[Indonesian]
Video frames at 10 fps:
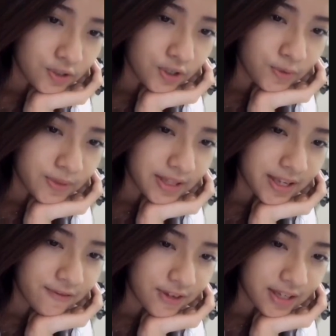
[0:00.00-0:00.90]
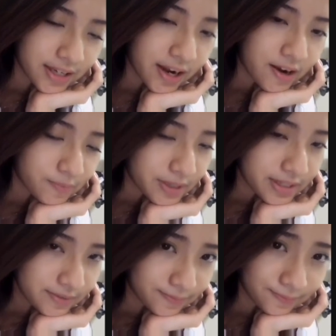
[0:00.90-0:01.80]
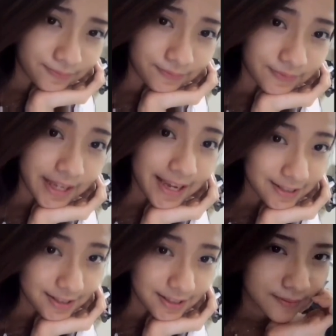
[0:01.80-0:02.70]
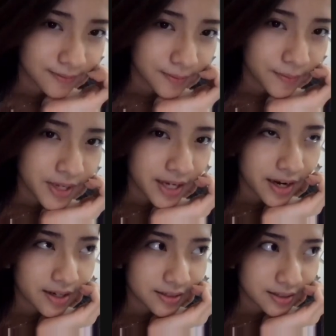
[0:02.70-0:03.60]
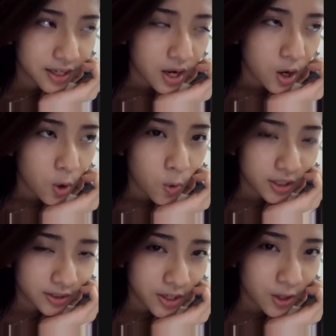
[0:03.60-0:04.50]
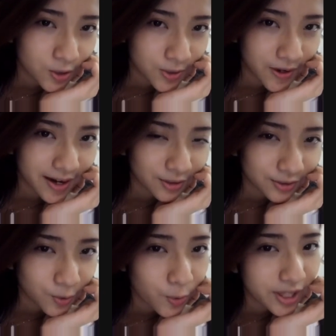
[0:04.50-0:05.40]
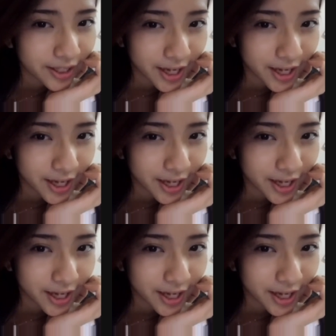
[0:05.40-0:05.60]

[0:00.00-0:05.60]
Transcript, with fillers: Do you believe in karma? Mm, yes, because what goes around will